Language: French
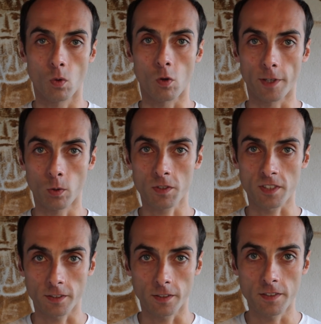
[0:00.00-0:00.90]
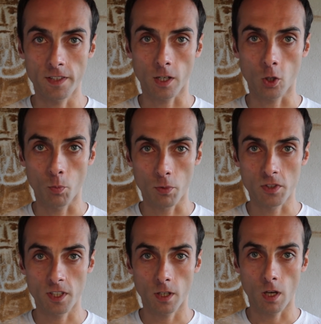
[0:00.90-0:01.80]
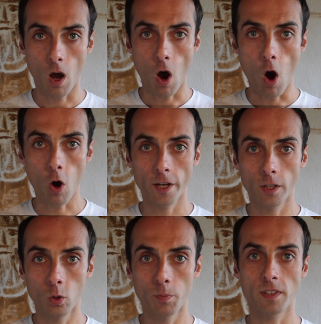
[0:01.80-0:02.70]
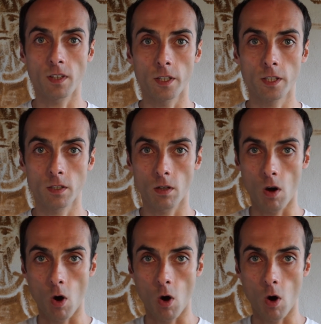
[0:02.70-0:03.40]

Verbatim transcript: On va donc synthétiser un composé organométallique.